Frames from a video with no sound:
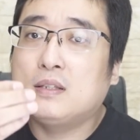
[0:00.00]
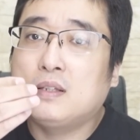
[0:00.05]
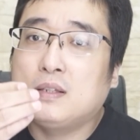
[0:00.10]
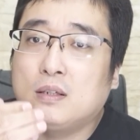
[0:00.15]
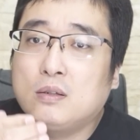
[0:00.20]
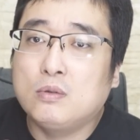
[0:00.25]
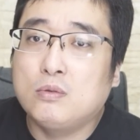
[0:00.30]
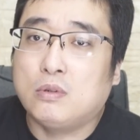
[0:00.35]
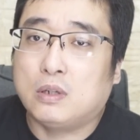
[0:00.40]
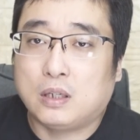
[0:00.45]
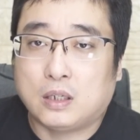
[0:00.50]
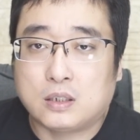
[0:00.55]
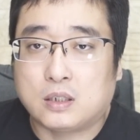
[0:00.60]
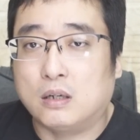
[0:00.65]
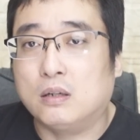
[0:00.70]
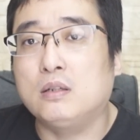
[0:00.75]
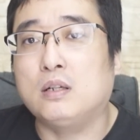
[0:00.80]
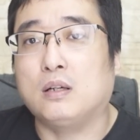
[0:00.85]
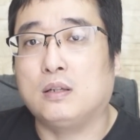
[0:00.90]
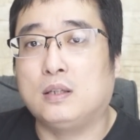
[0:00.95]
经过了
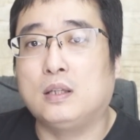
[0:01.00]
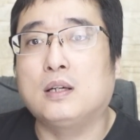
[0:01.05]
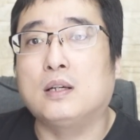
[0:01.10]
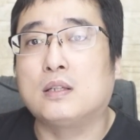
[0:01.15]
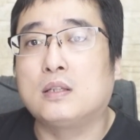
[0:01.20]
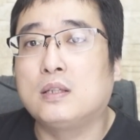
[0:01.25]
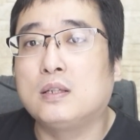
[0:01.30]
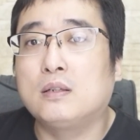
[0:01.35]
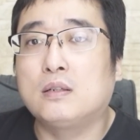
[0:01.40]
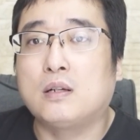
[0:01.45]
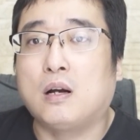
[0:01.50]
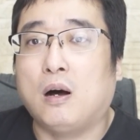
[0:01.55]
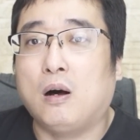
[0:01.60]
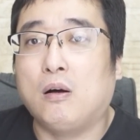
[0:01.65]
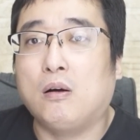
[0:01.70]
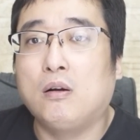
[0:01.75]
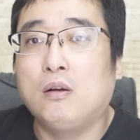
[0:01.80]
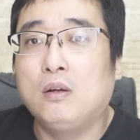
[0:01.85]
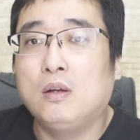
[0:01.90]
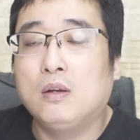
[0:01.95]
整整一个清
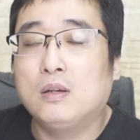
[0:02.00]
朝，